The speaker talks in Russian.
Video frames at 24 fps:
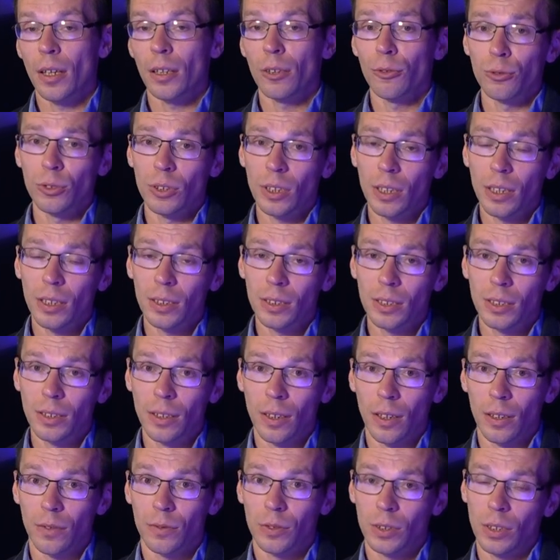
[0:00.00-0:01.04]
И он таки
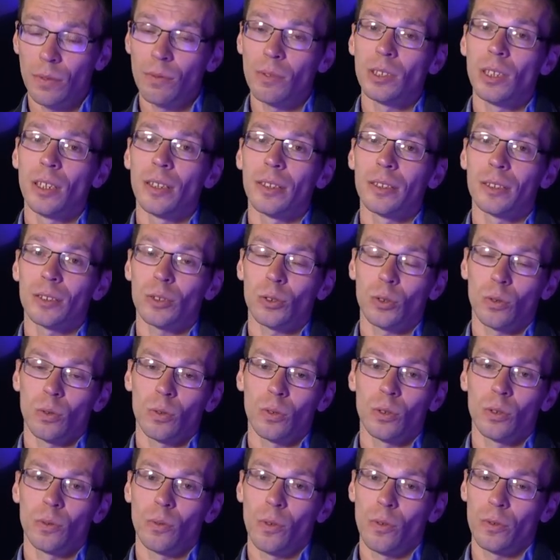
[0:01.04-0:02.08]
сделал. Все видели,
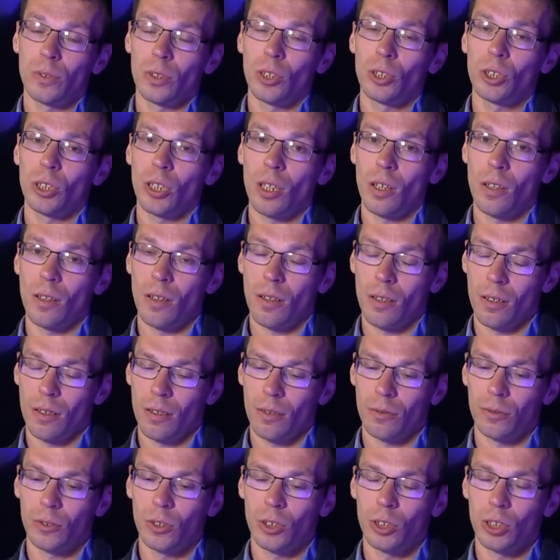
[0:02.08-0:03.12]
что его
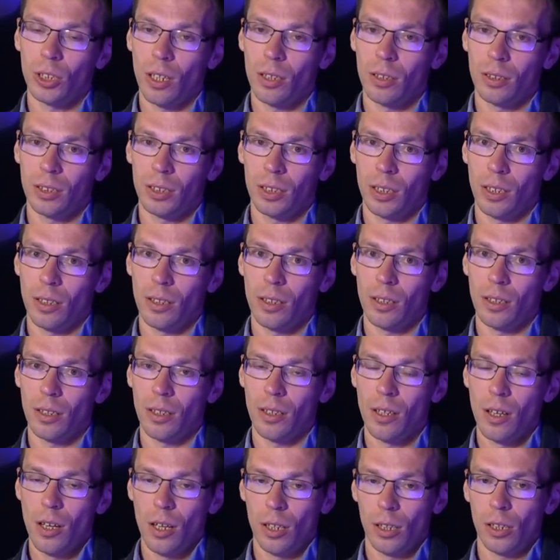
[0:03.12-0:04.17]
встречала, встречала
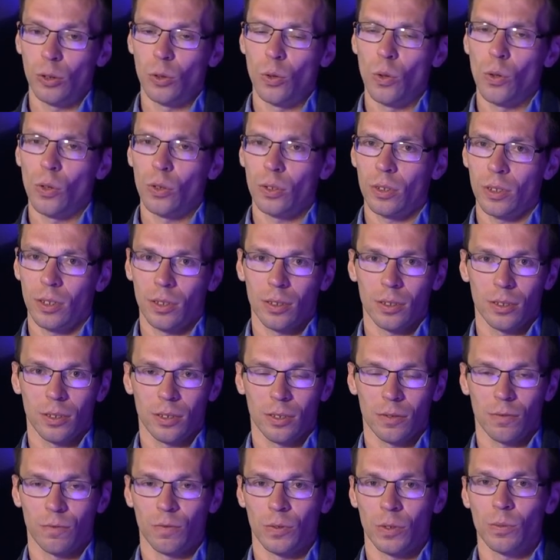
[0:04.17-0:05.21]
целая когорта,
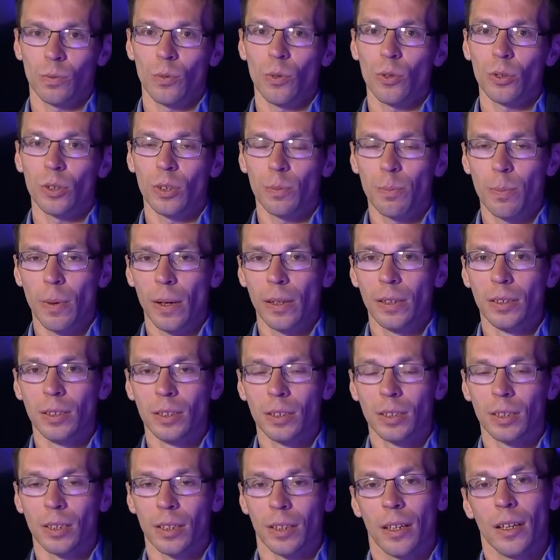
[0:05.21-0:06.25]
э, взвод
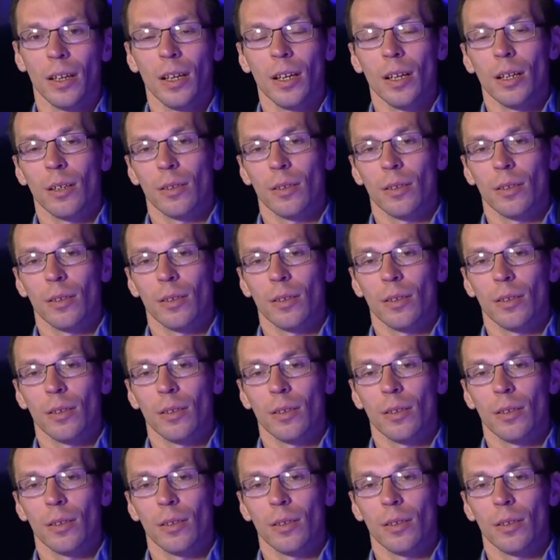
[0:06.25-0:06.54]
полиции.